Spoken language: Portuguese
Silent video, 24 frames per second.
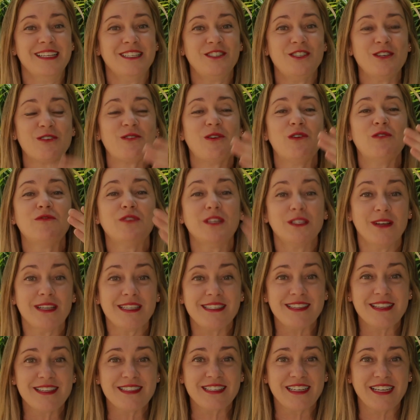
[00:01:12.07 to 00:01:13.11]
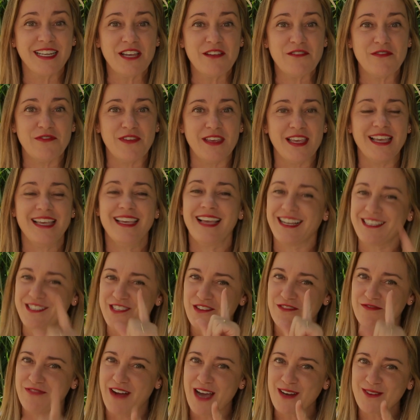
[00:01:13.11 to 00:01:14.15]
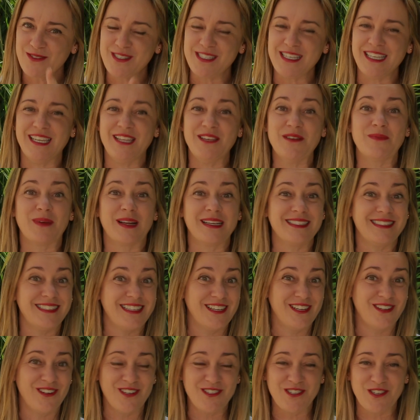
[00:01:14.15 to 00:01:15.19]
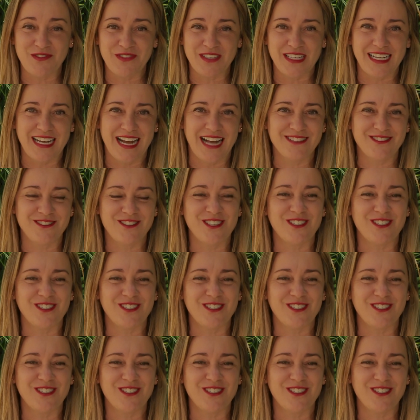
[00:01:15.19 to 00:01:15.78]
Te convido a se inscrever e ativar o sininho para ser notificado